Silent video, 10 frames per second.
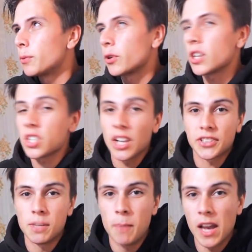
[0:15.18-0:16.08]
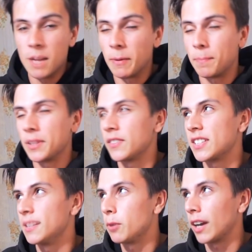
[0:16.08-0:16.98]
бро, решать тебе, или
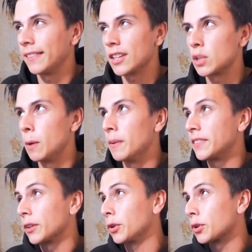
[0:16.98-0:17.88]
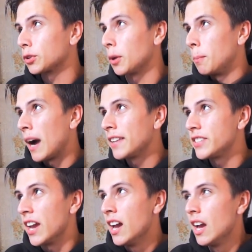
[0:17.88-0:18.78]
подписывайся на мой канал, чтобы быть такой крутой
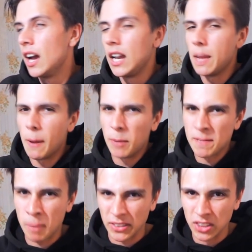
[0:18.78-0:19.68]
банде, либо быть под